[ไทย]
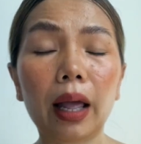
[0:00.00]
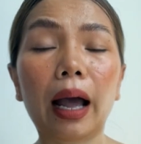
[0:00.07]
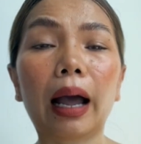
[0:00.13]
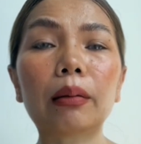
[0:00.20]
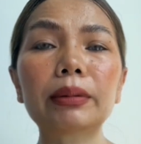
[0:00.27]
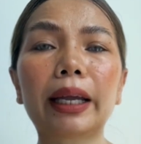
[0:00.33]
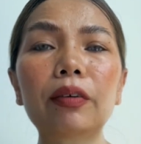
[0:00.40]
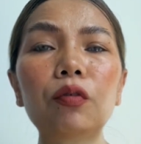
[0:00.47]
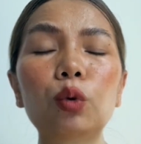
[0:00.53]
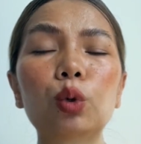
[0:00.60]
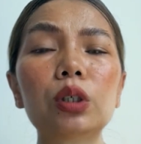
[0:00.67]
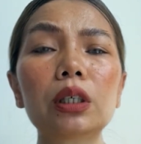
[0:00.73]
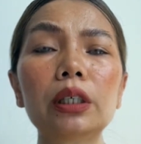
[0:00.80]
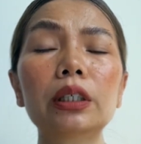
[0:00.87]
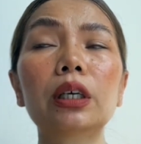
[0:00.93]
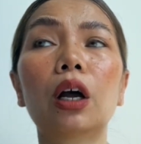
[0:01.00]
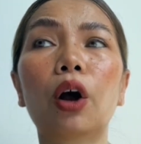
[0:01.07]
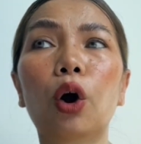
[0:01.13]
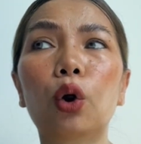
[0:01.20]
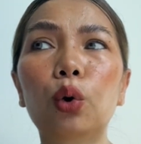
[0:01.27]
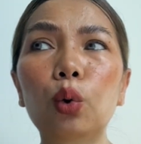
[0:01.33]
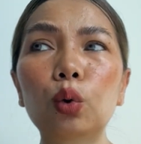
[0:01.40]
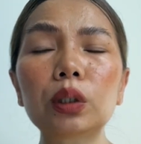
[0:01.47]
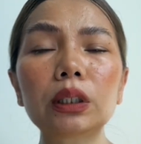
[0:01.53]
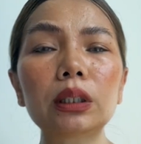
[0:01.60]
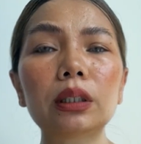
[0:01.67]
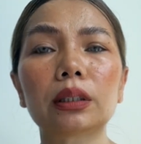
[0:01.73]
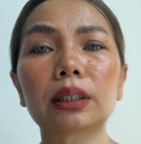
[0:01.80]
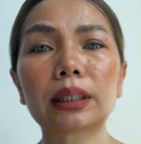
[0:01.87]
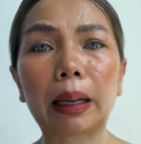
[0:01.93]
I'm thankful ก็คือรู้สึ
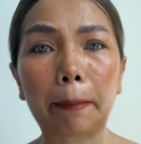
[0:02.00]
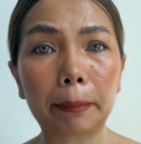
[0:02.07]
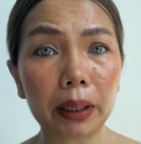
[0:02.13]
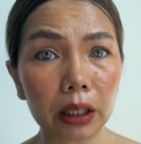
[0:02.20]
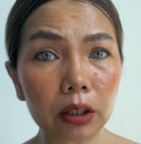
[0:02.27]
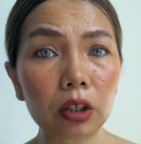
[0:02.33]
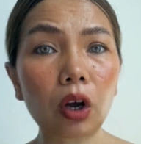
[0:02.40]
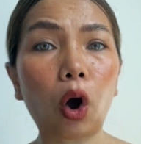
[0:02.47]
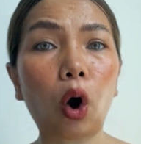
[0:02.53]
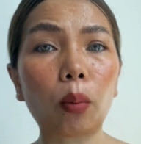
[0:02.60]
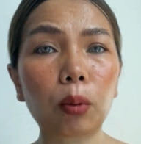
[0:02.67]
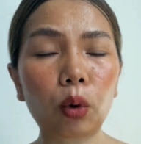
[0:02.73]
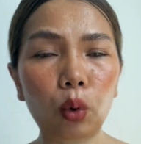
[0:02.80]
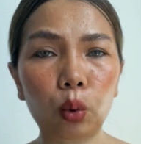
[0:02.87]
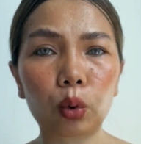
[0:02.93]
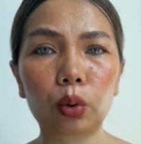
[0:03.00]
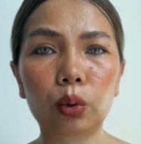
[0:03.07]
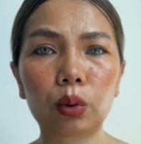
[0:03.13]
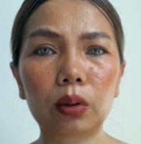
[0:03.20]
กสำนึกขอบคุณ